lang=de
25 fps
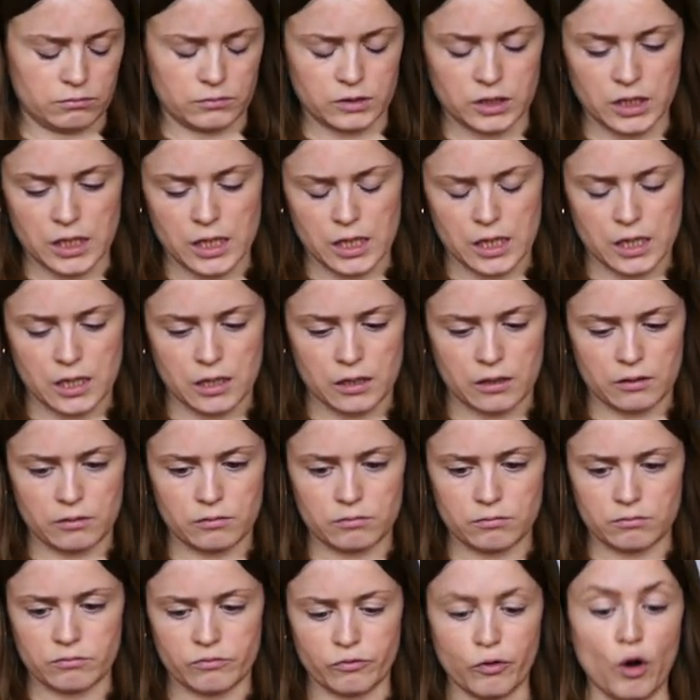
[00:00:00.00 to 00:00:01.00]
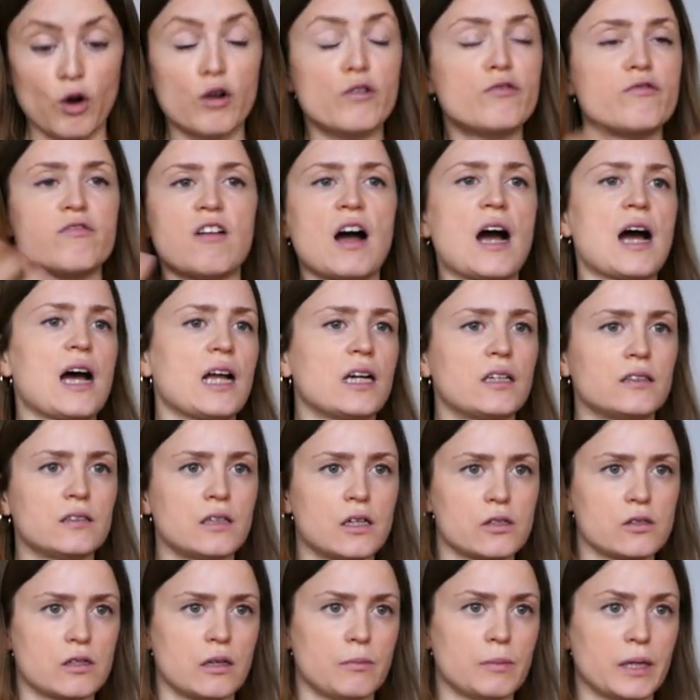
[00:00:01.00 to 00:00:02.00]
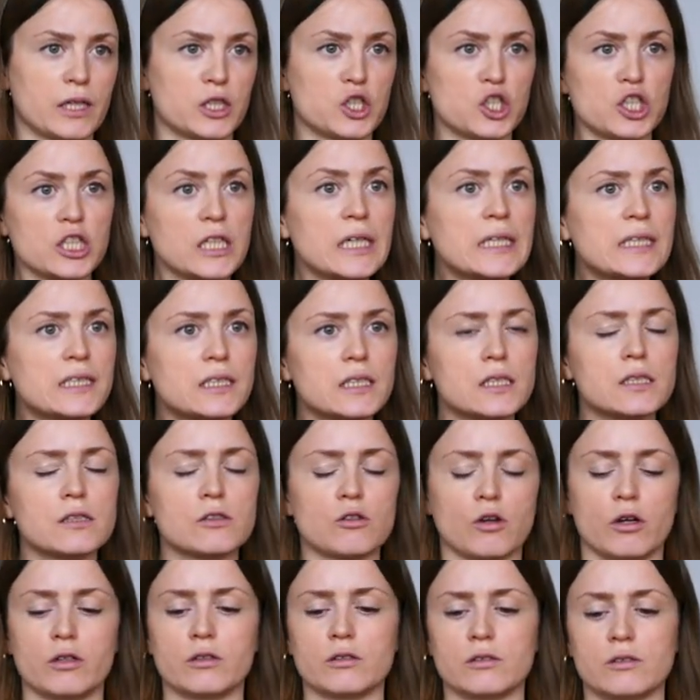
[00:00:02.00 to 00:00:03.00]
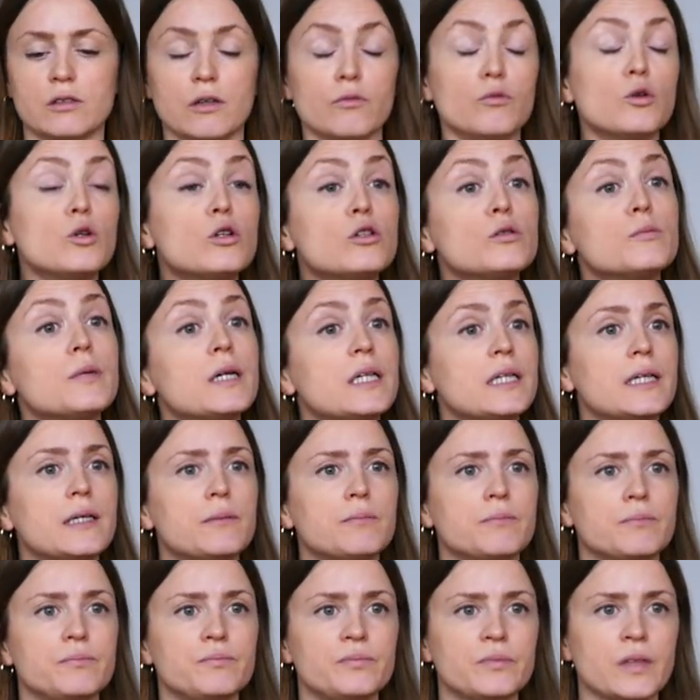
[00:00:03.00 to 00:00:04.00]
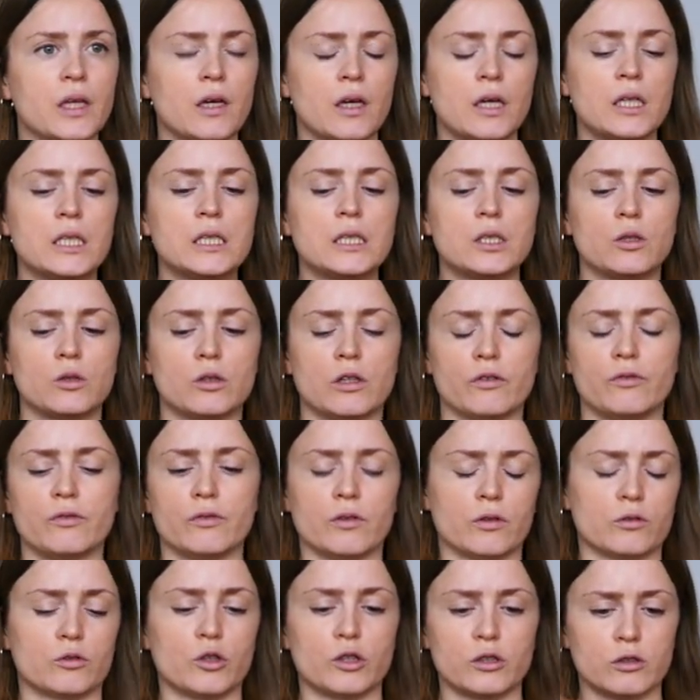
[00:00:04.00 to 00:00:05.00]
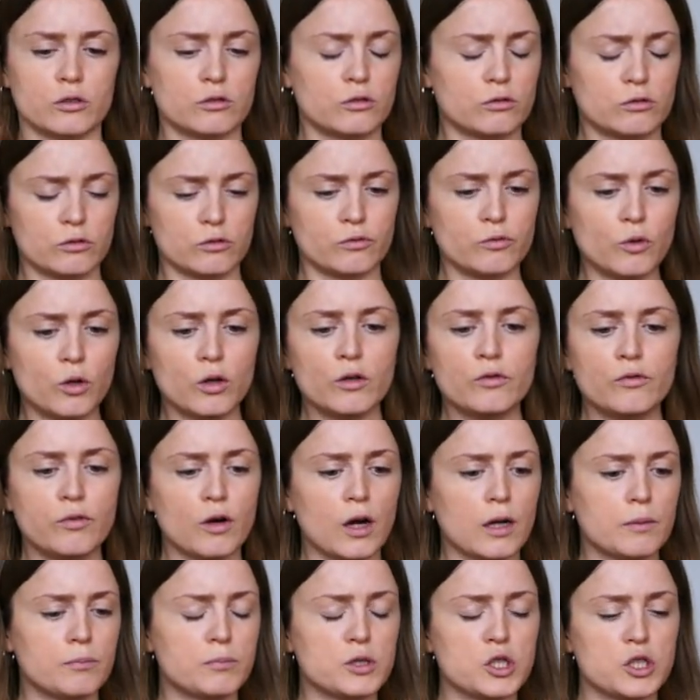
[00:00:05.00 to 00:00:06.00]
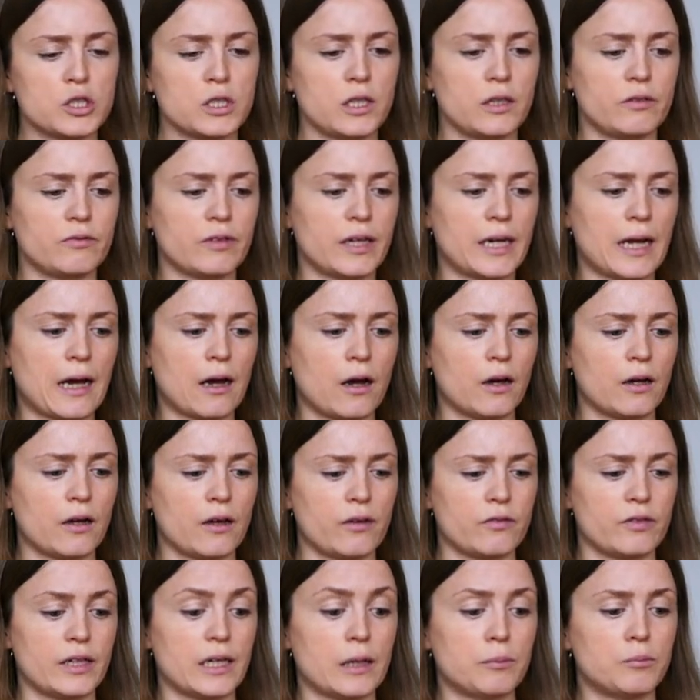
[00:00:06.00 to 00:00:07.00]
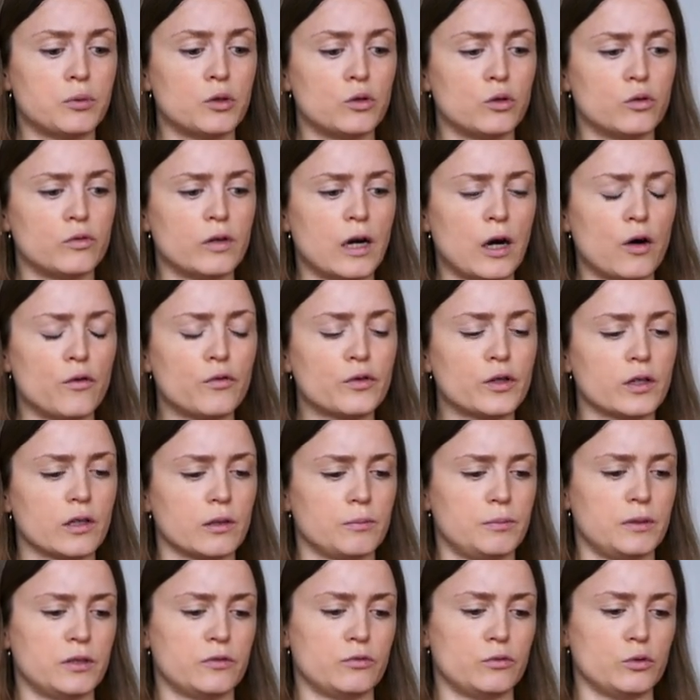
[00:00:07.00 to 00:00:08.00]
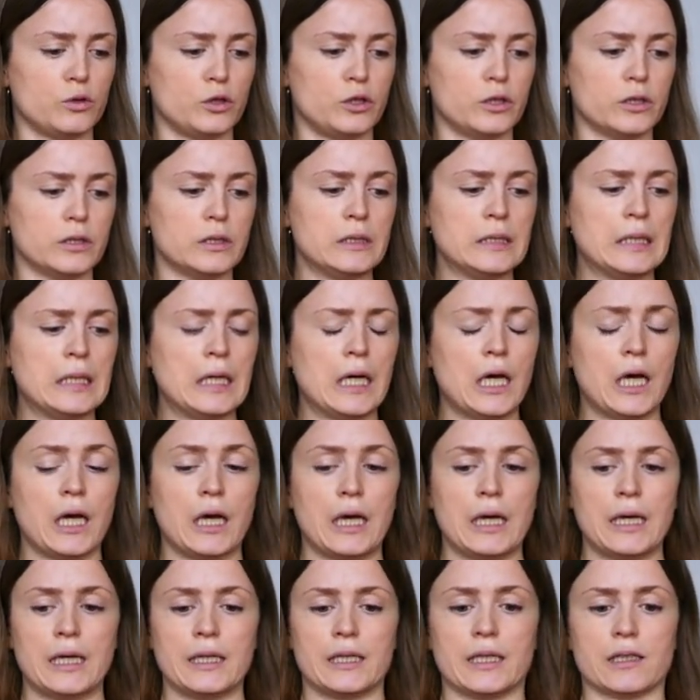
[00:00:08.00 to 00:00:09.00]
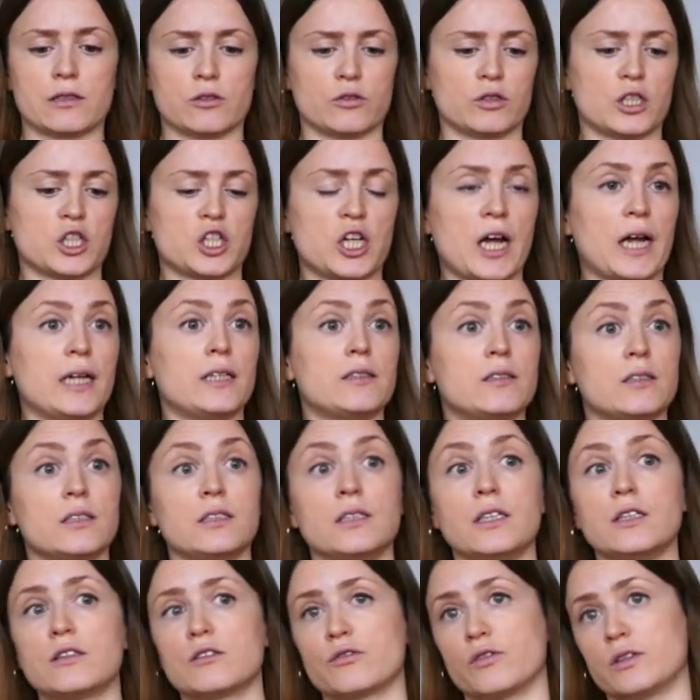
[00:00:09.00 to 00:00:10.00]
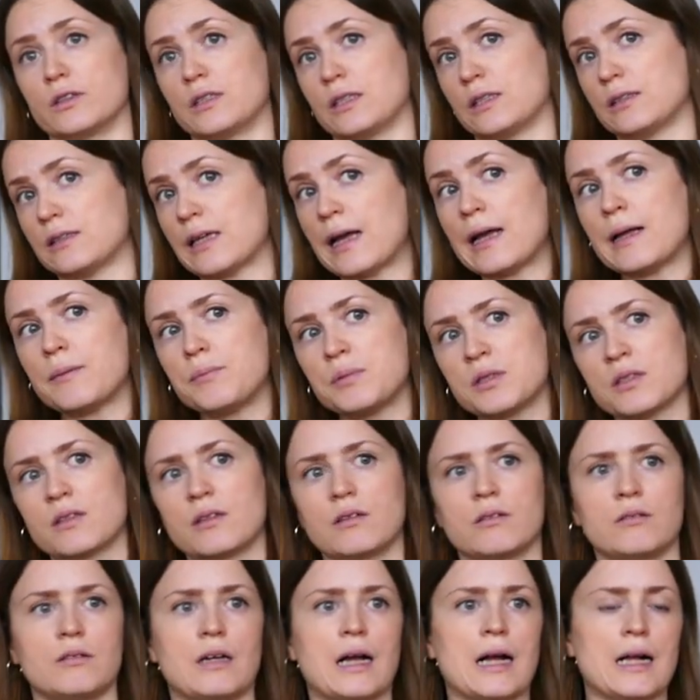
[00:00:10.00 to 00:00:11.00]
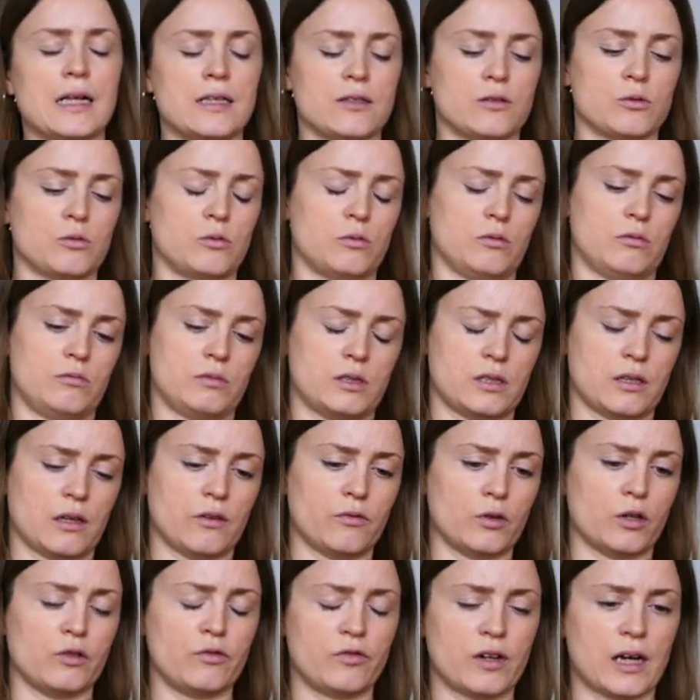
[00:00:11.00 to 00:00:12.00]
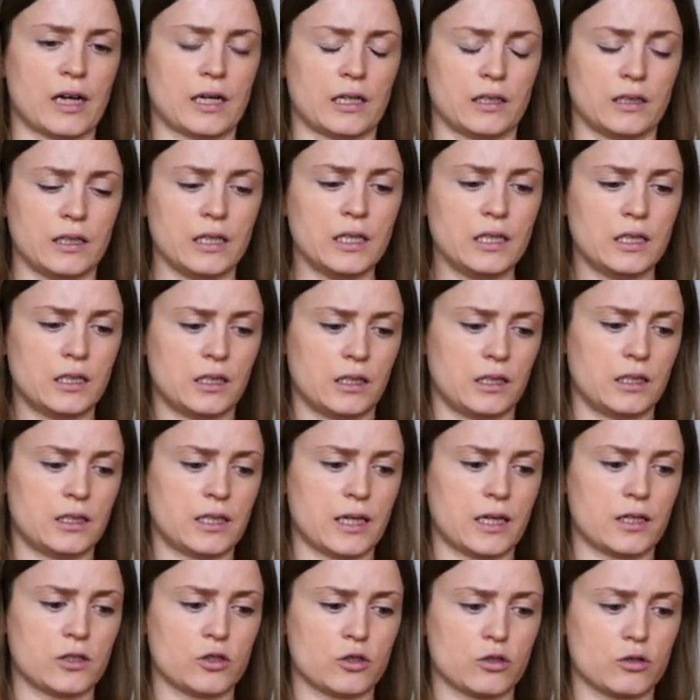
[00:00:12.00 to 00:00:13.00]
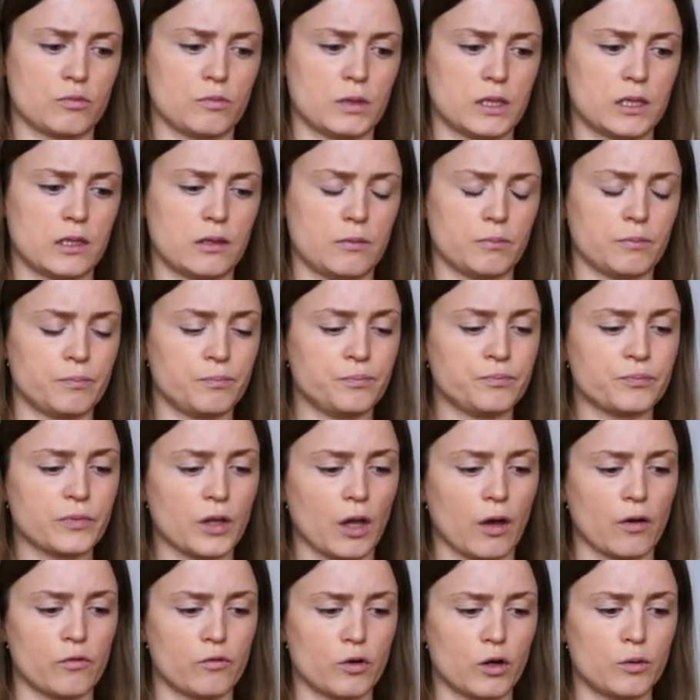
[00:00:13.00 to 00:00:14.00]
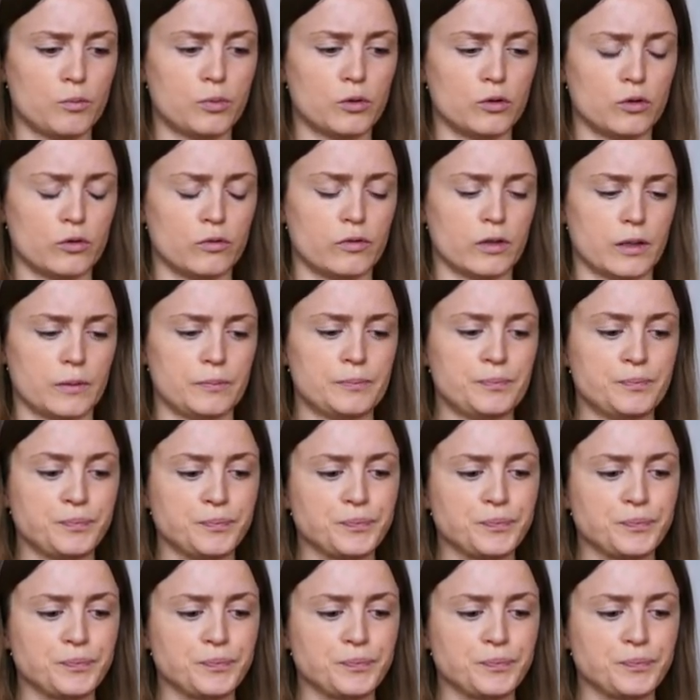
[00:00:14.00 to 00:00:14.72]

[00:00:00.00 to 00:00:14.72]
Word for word: Der Wollfaden, aus dem er gestrickt ist, könnte es sehr wohl überleben oder äh, könnte sowohl fortbestehen, wenn, er, äh, wenn der Pullover aufgerippelt würde. Jetzt unterscheidet sich nichts von sich selbst, also ist der Wollfaden nicht identisch mit dem Wollpullover.